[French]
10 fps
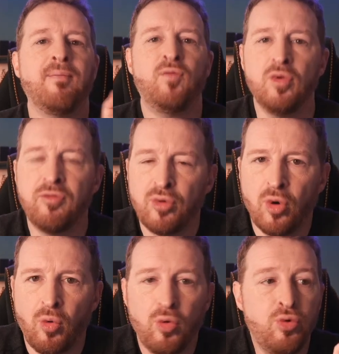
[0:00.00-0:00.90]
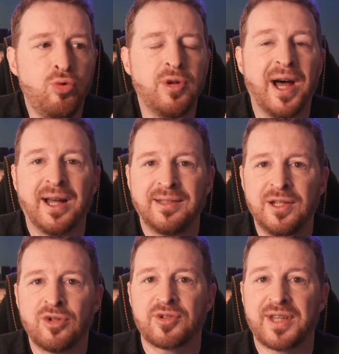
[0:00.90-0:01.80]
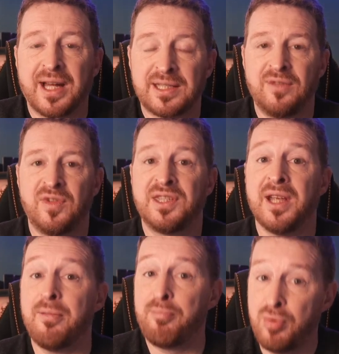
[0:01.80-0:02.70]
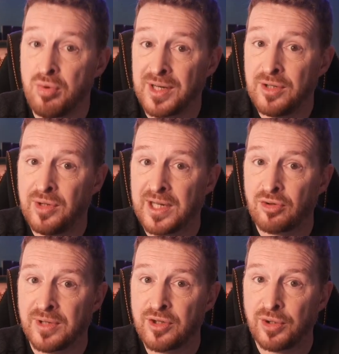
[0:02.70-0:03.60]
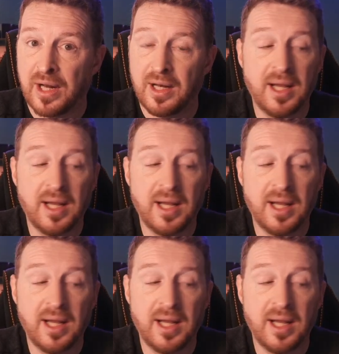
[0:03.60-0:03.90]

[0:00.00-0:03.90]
nous voulons une intelligence artificielle pour l'éducation nationale.